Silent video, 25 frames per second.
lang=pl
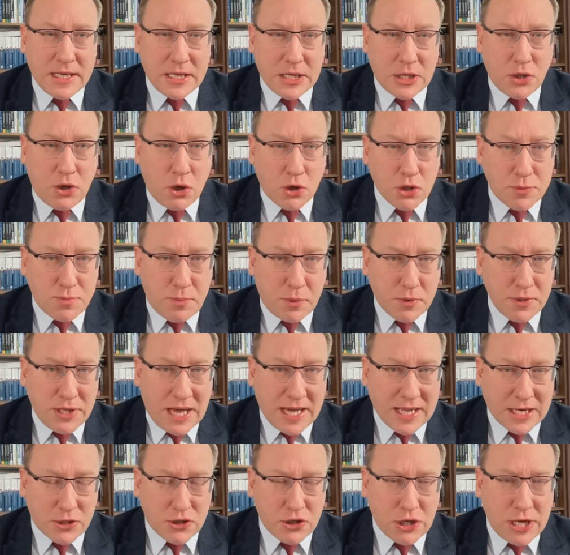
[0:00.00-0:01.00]

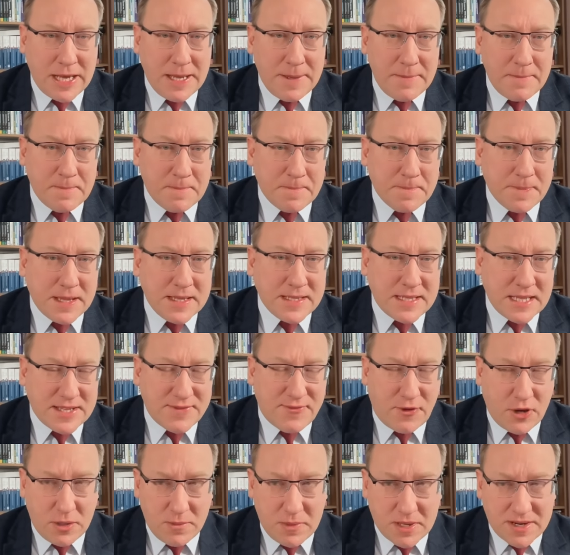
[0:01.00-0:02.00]
gospodarcze ze
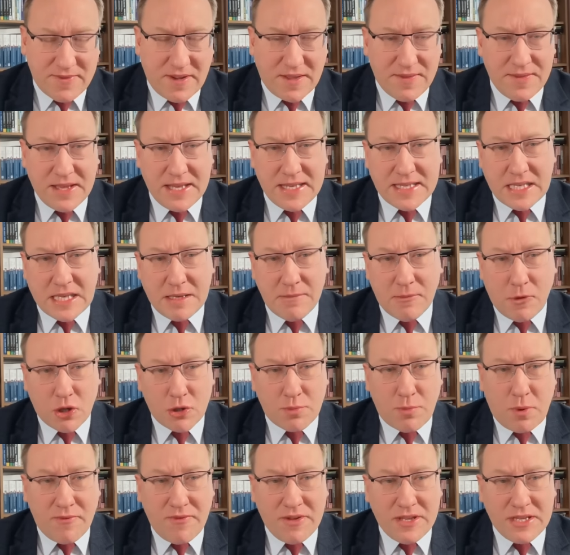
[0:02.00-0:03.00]
swoim rwandyjskim
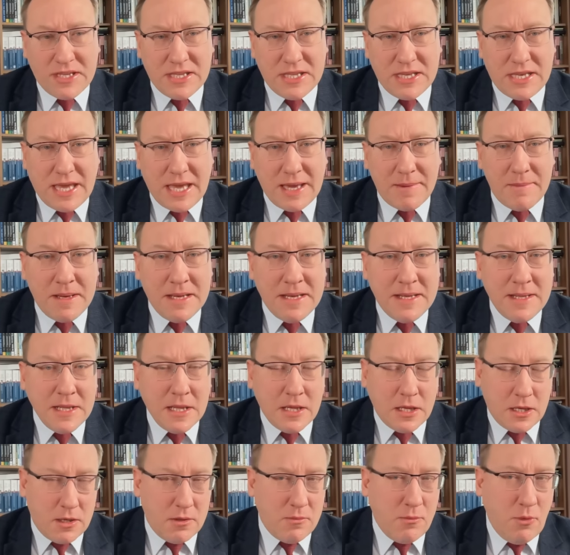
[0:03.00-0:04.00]
odpowiednikiem,
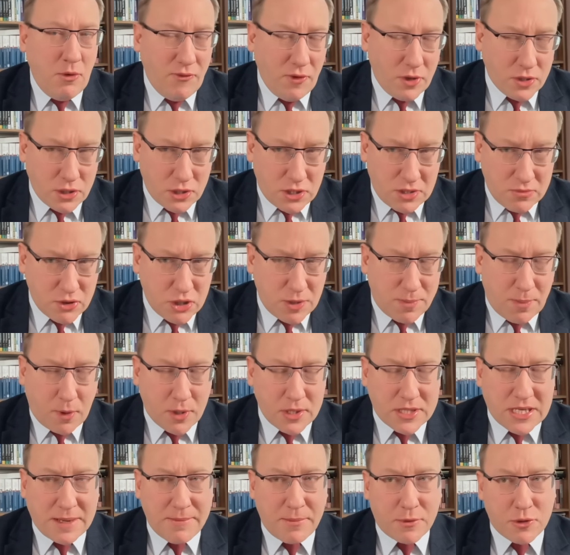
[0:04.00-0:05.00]
mówiąc o tym, że
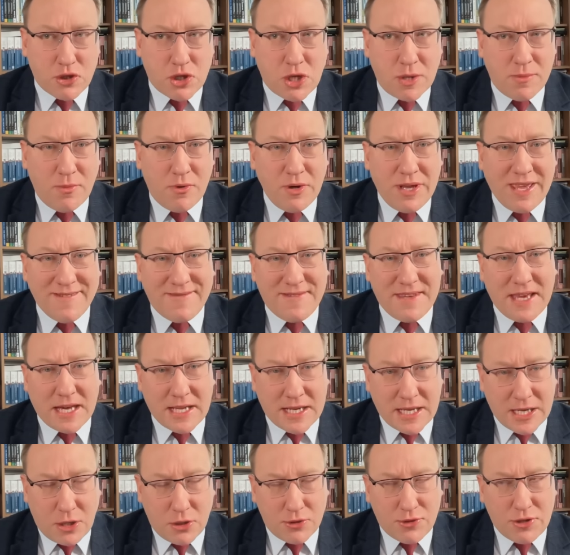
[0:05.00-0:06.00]
Polska potrzebuje
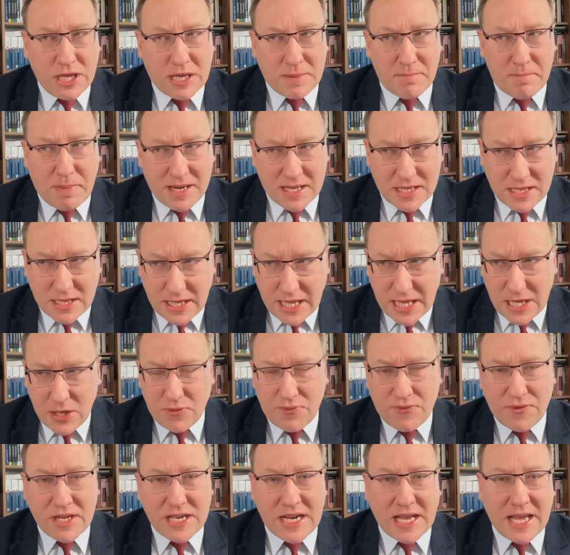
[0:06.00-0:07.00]
wiarygodnych
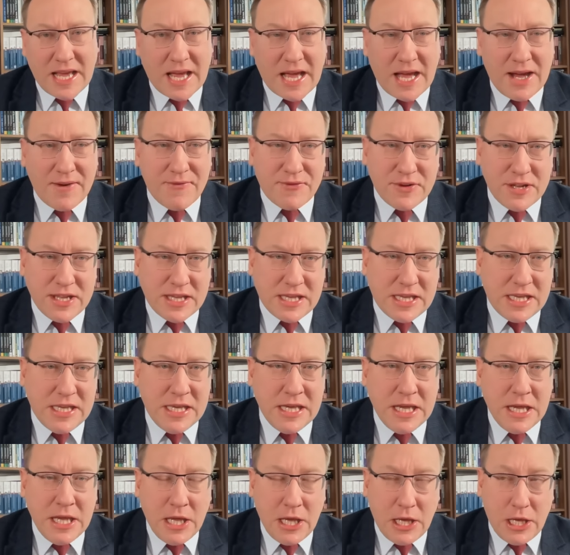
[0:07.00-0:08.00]
partnerów w krajach
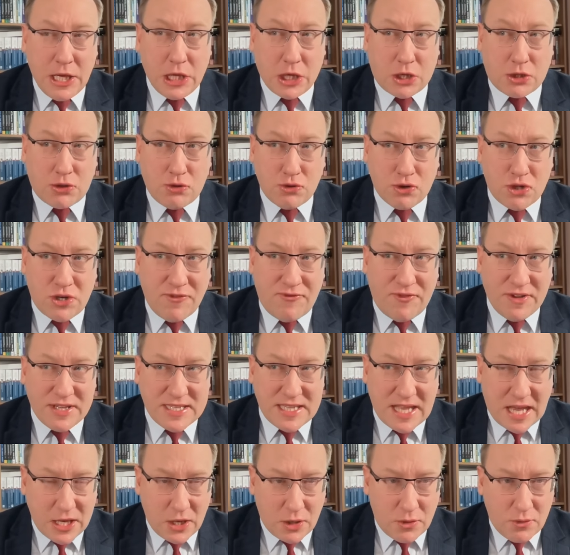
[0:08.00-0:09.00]
Afryki, którzy
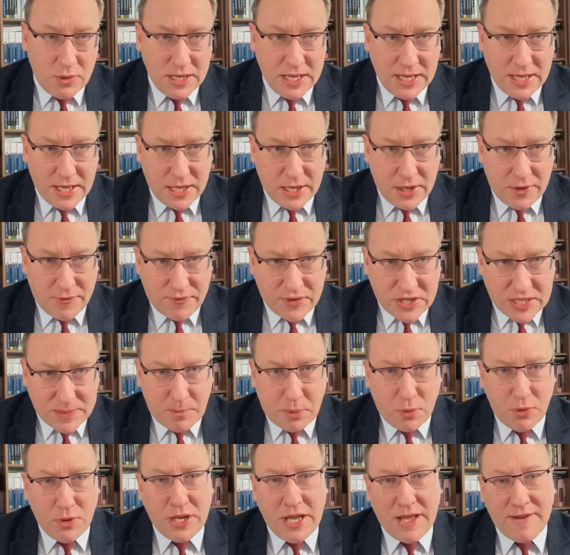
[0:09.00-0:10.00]
wyznają
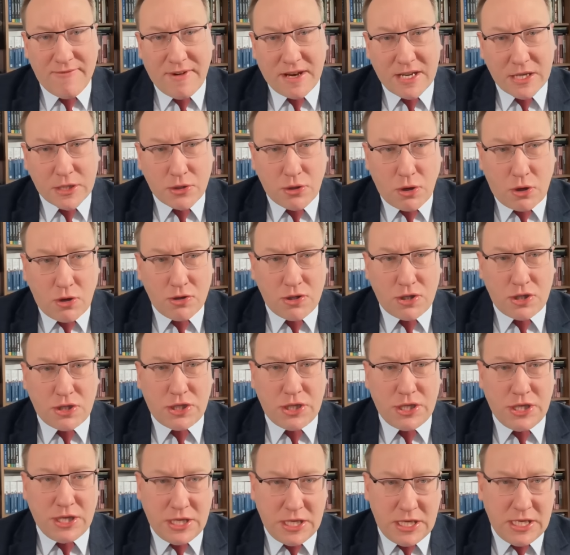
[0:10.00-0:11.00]
wspólne
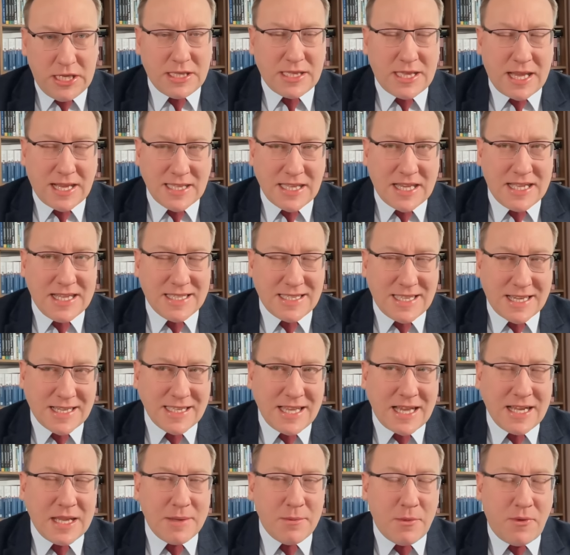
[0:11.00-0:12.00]
wartości i tak dalej, i tak
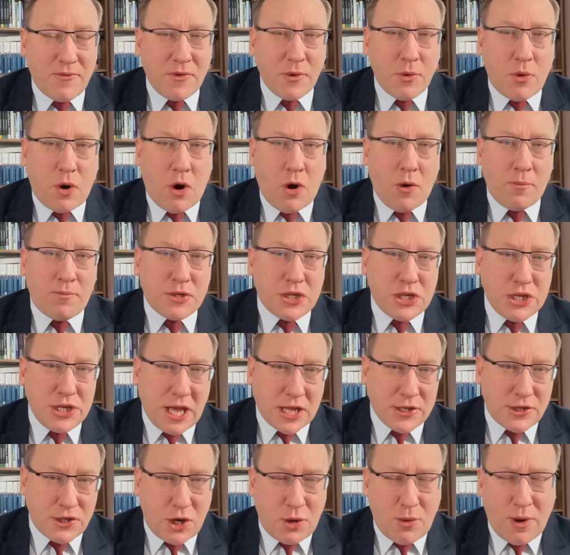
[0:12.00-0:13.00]
dalej. Mówił o
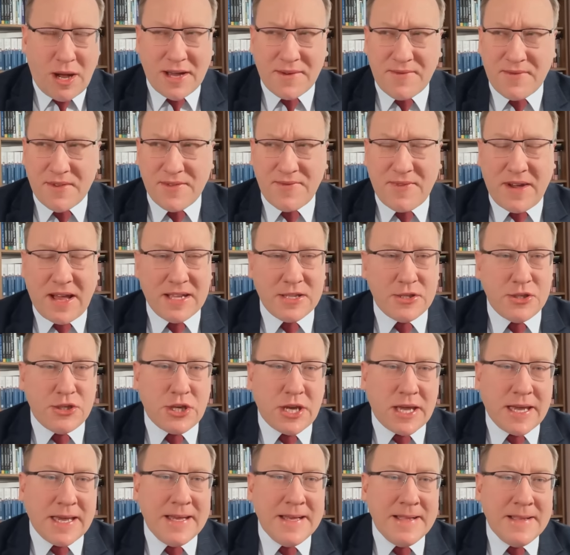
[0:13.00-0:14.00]
przyjaciołach w
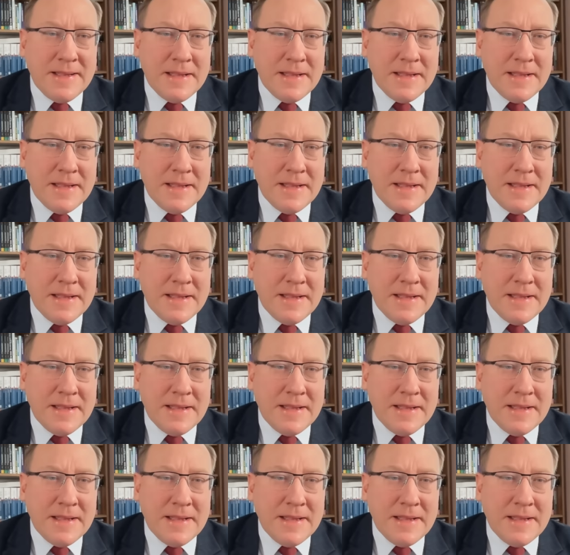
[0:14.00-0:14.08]
Rwandzie,